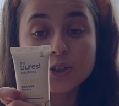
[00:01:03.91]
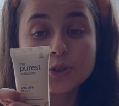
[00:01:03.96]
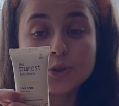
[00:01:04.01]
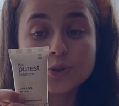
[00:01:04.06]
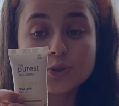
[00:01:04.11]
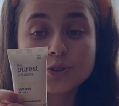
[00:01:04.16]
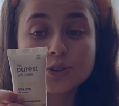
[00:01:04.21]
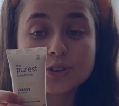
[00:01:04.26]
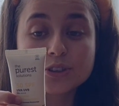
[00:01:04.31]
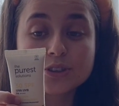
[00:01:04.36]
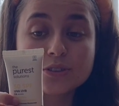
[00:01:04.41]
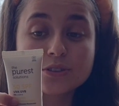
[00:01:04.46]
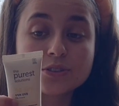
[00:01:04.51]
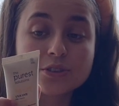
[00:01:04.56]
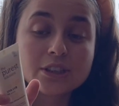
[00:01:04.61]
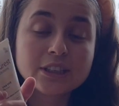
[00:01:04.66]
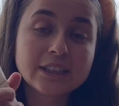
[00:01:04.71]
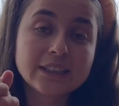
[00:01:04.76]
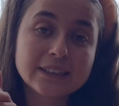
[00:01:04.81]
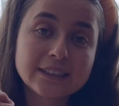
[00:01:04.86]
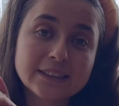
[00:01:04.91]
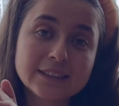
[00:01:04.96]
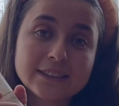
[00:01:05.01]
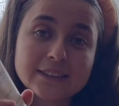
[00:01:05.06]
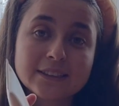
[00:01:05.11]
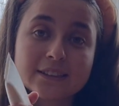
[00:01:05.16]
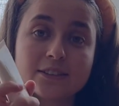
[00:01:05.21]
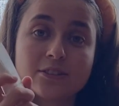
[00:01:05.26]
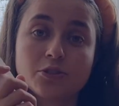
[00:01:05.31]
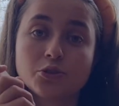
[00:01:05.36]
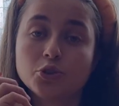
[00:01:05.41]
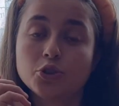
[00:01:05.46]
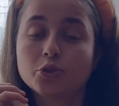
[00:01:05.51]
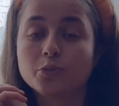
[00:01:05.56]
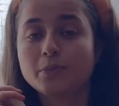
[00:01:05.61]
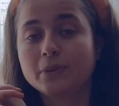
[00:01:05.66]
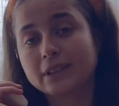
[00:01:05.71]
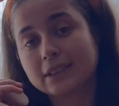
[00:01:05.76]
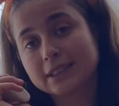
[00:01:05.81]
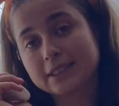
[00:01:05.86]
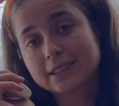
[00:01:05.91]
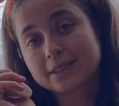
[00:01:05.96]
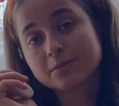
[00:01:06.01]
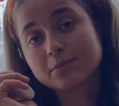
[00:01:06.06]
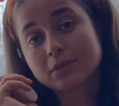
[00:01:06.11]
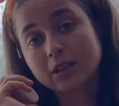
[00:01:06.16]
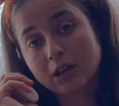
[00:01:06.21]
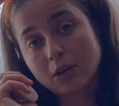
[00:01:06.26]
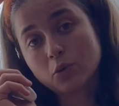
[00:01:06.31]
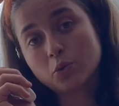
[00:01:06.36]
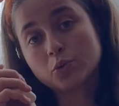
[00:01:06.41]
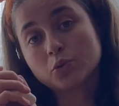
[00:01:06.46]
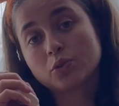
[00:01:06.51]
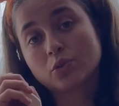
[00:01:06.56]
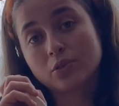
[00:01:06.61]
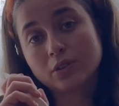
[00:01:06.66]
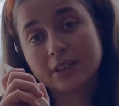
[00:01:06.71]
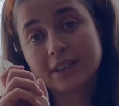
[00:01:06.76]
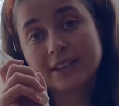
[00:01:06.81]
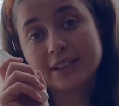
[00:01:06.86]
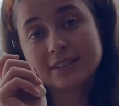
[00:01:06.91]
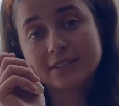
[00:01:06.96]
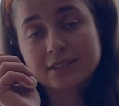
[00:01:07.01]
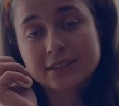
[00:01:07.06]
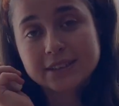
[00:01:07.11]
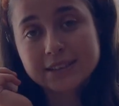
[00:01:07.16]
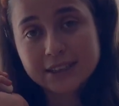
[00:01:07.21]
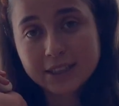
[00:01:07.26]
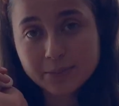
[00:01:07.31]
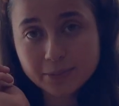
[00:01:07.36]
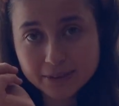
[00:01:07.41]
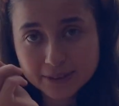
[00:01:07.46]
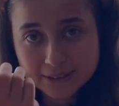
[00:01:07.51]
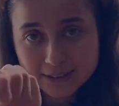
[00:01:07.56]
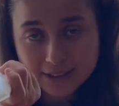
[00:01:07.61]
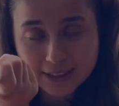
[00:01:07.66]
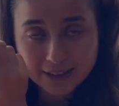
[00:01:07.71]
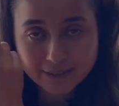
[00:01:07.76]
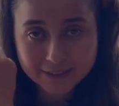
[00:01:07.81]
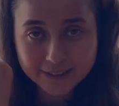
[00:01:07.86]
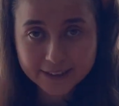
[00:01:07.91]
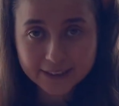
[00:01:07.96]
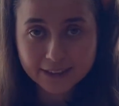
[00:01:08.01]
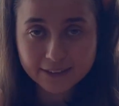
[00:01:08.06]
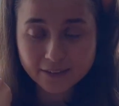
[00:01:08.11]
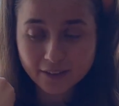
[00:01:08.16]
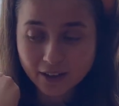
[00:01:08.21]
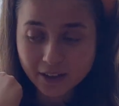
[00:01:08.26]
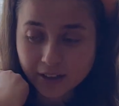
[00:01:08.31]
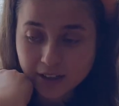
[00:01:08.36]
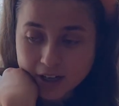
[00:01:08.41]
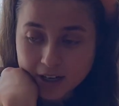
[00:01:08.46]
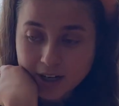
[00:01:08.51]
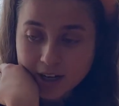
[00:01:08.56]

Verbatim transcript: ürünü cildinizin küçük bir kısmında uygulayınız diye bir tavsiye var.